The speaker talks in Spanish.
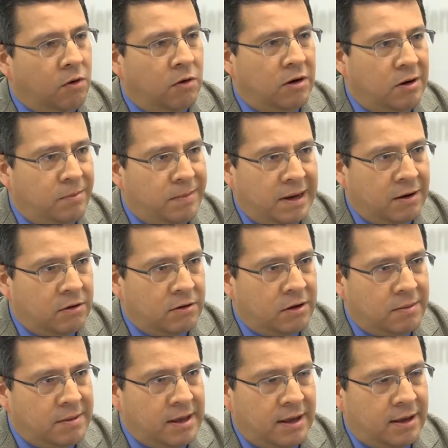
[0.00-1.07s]
o el pago
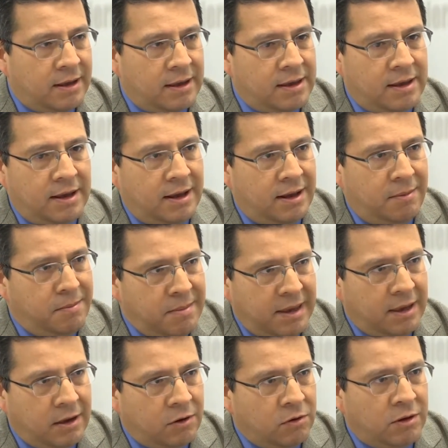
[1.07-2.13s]
del viaje a
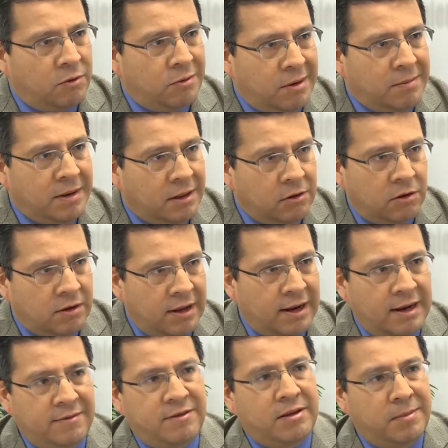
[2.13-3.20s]
México de 9 mil dólares
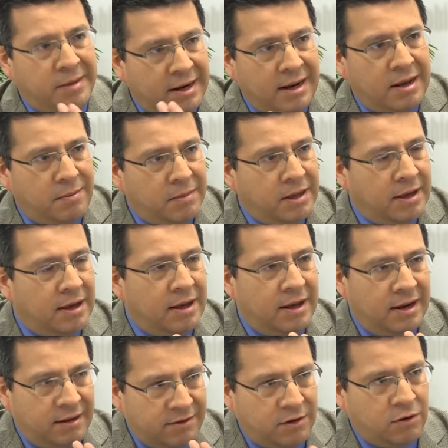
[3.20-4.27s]
que le hace también la amiga
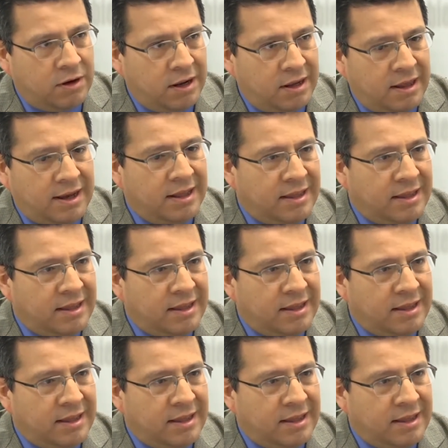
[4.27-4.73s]
a la señora Heredia.